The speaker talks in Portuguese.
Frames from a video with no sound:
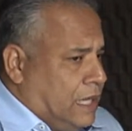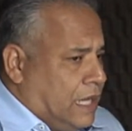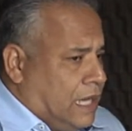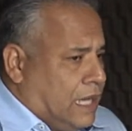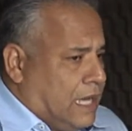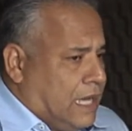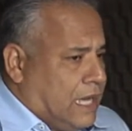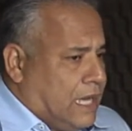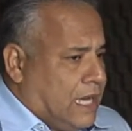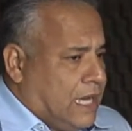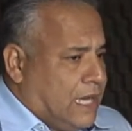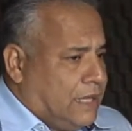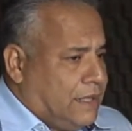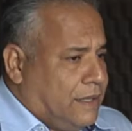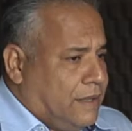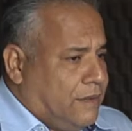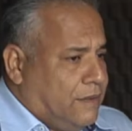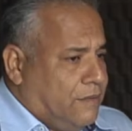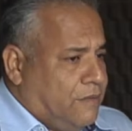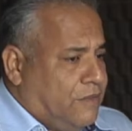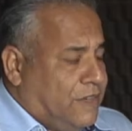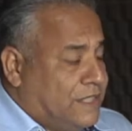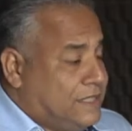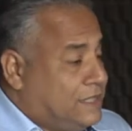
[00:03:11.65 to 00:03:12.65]
a
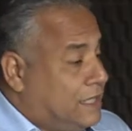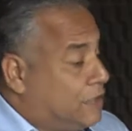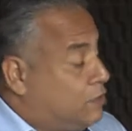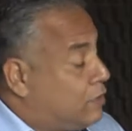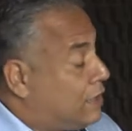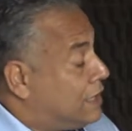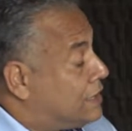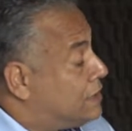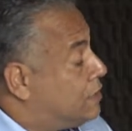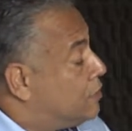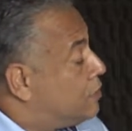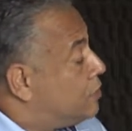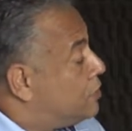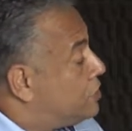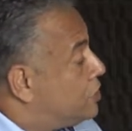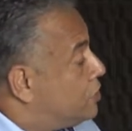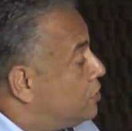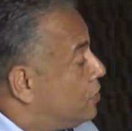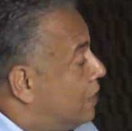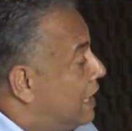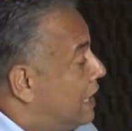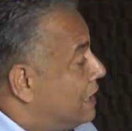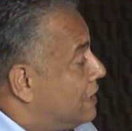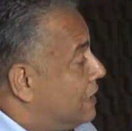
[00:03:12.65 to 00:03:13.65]
fazer a educação
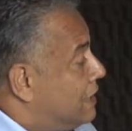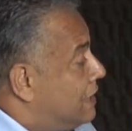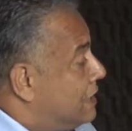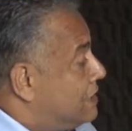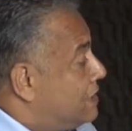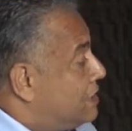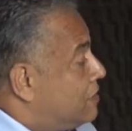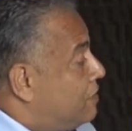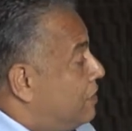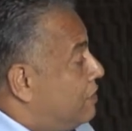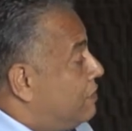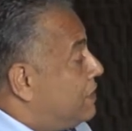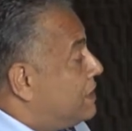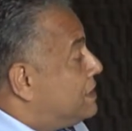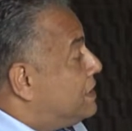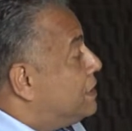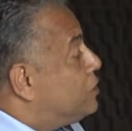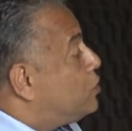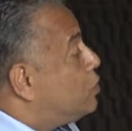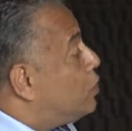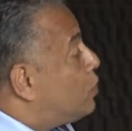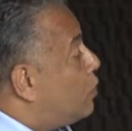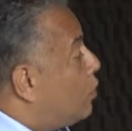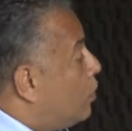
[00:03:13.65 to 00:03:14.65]
continuada. E a gente vai fazer
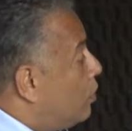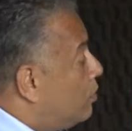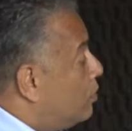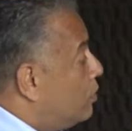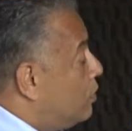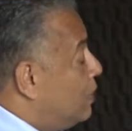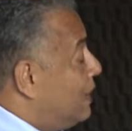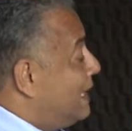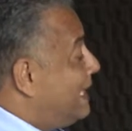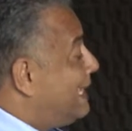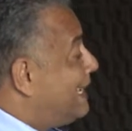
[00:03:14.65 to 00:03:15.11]
isso como?